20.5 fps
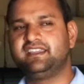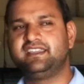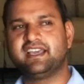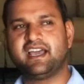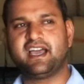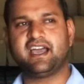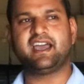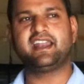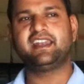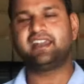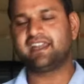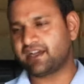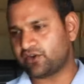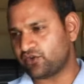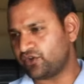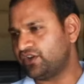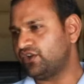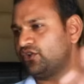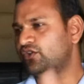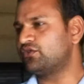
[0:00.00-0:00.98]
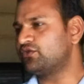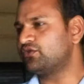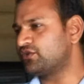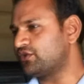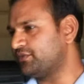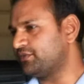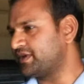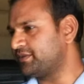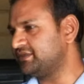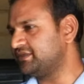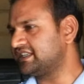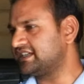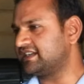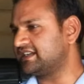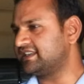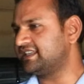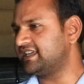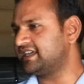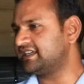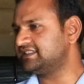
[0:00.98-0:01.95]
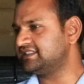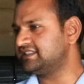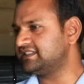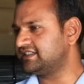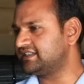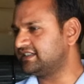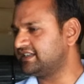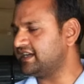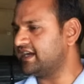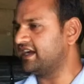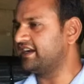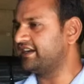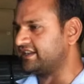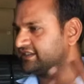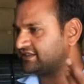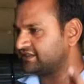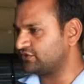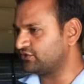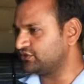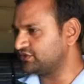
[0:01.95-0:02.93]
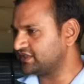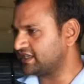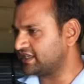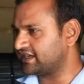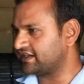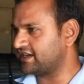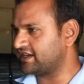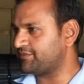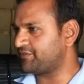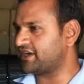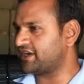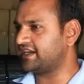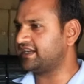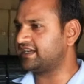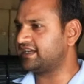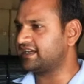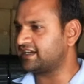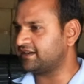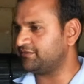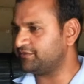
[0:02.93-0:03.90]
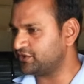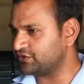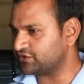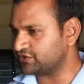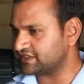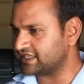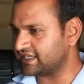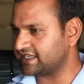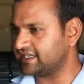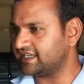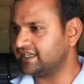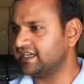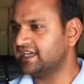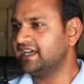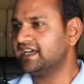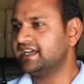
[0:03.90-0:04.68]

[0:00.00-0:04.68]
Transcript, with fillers: या अन्य कोई लोग उनको भ्रमित करते हैं जी डिहाइड्रेशन हो जाएगा पानी की कमी हो जाएगी